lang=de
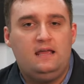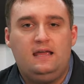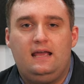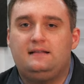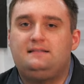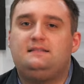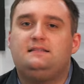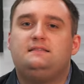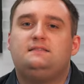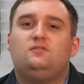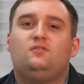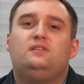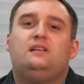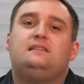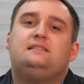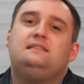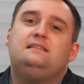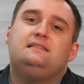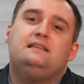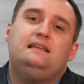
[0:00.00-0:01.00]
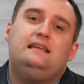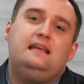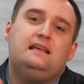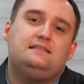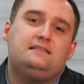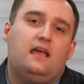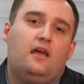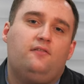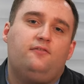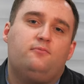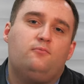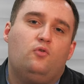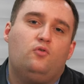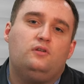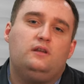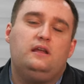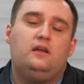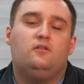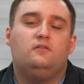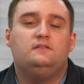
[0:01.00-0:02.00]
Jetzt ist es so, dass diese
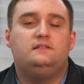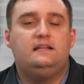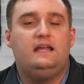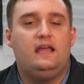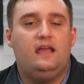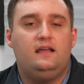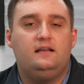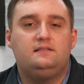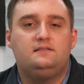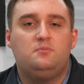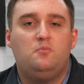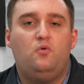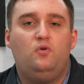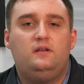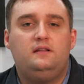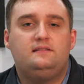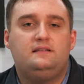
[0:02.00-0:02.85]
ISF-Modi und TRX-Modi